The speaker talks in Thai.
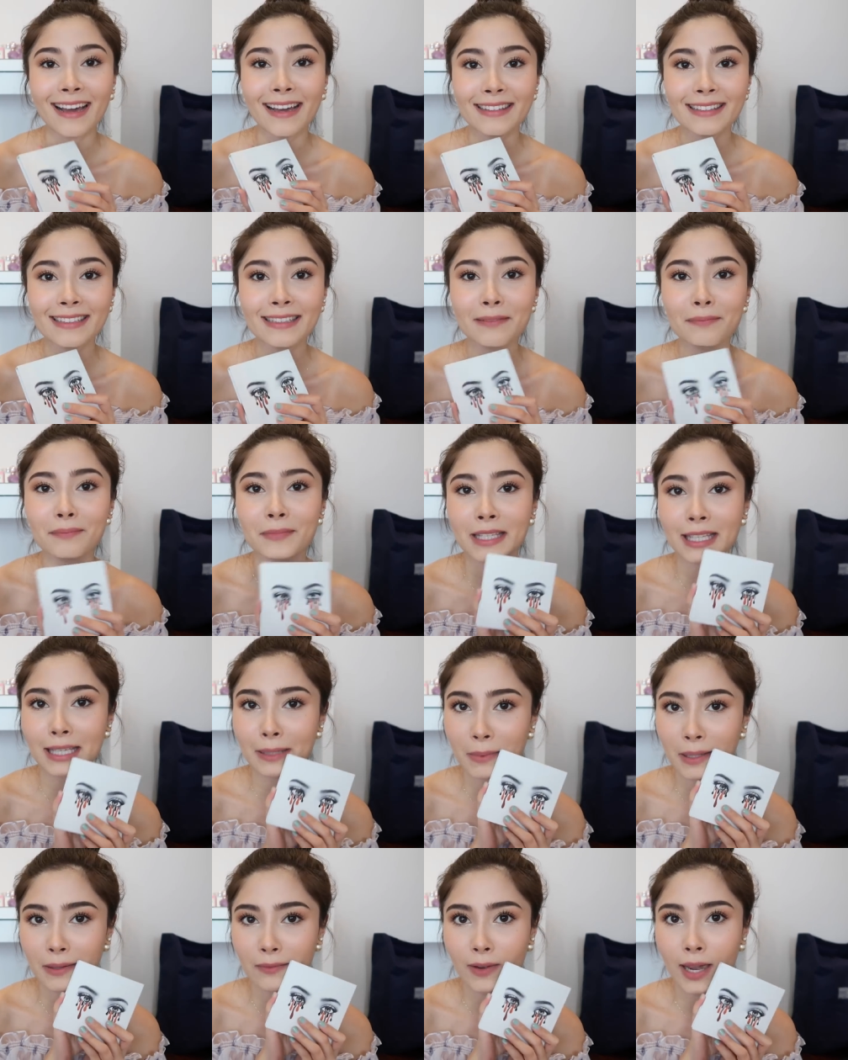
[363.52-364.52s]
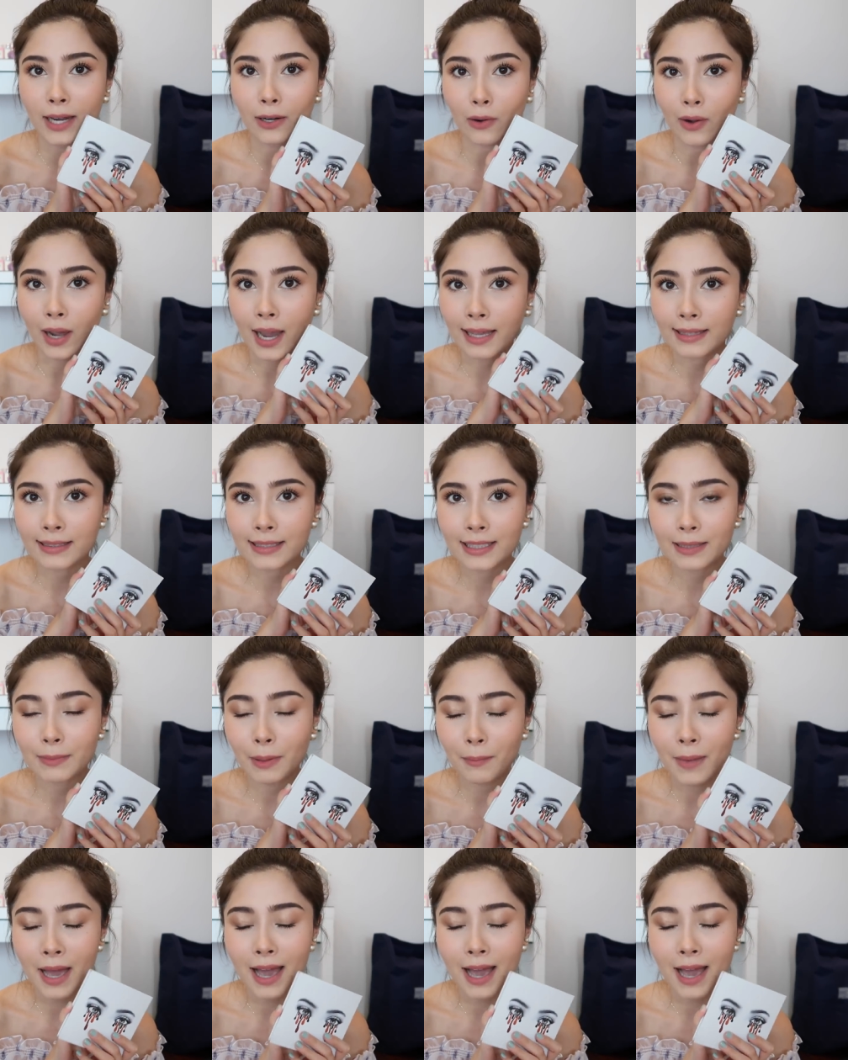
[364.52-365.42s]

นะคะซึ่งนิกกี้เป็นแฟนของ Kylie